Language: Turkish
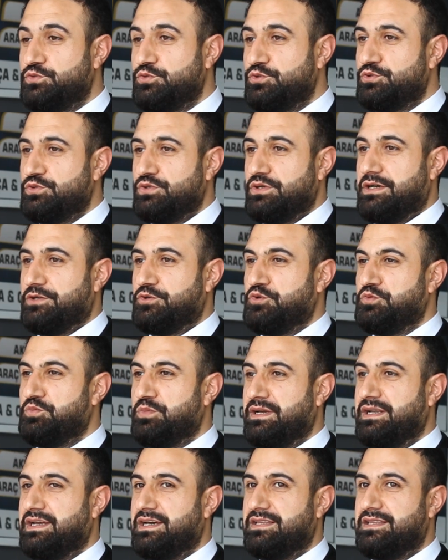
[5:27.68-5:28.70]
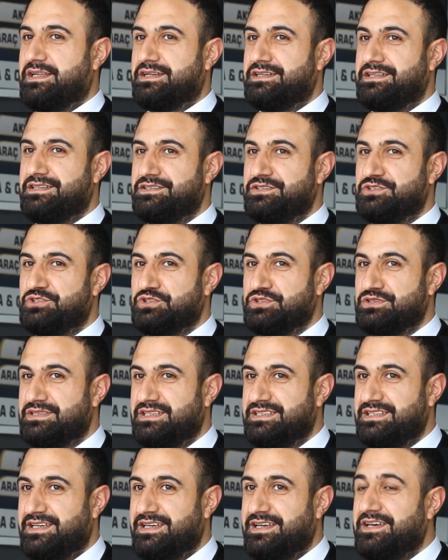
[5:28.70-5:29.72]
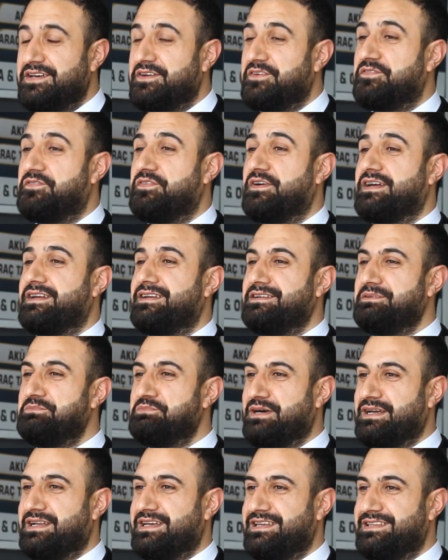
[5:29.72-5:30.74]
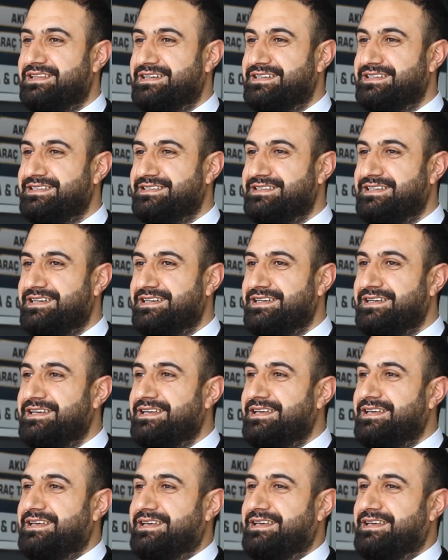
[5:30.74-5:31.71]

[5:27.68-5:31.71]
Sur akü markalarının dışında da farklı markaların da